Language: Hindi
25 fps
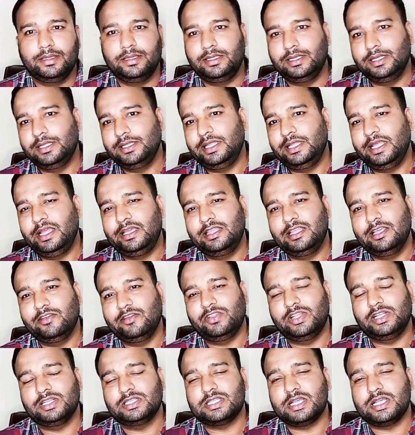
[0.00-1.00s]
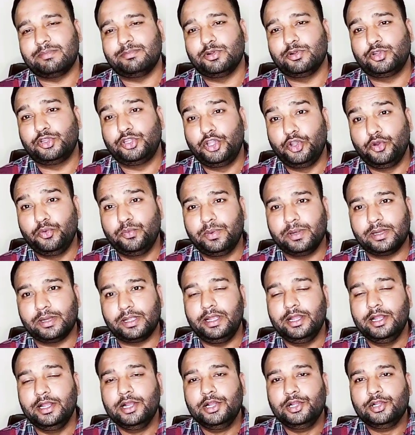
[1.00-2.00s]
ये देख रहे हैं फ्रेंड्स आप लोग ट्यूब
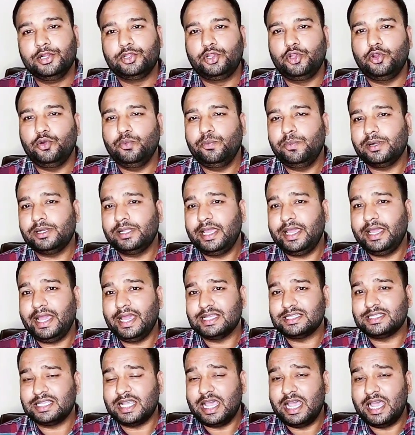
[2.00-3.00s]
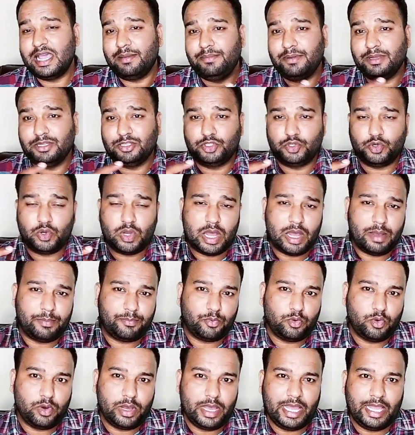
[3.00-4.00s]
बड़ी ट्यूबर्ड एक ऐसा ऐप है जो
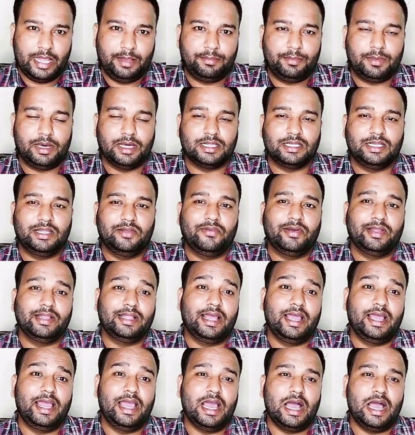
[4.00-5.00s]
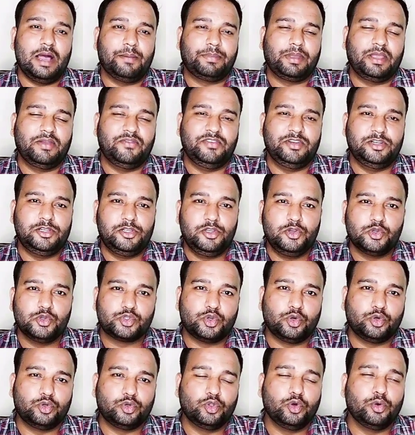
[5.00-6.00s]
आपको हेल्प करने वाला है आपकी वीडियोस
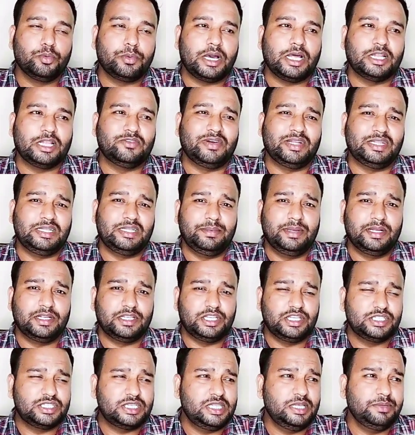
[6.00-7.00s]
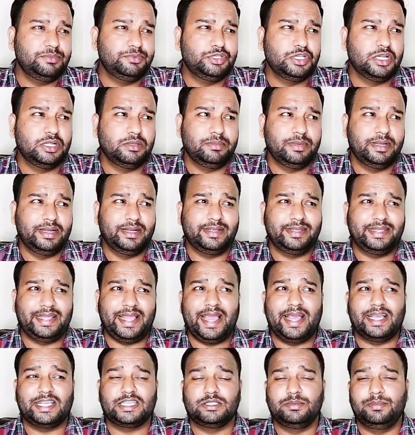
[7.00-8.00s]
को ग्रो करवाने में डिस्क्रिप्शन में
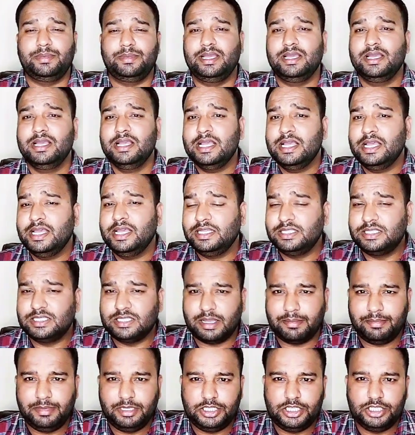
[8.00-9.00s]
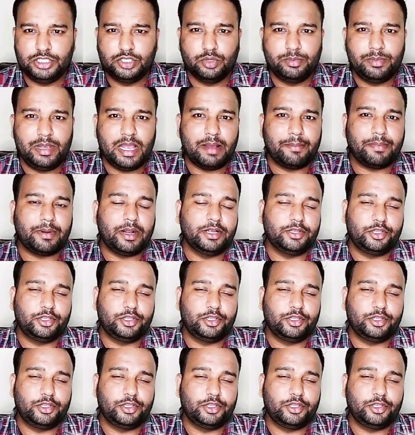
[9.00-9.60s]
टैक्स में इन सभी चीज़ों में आपका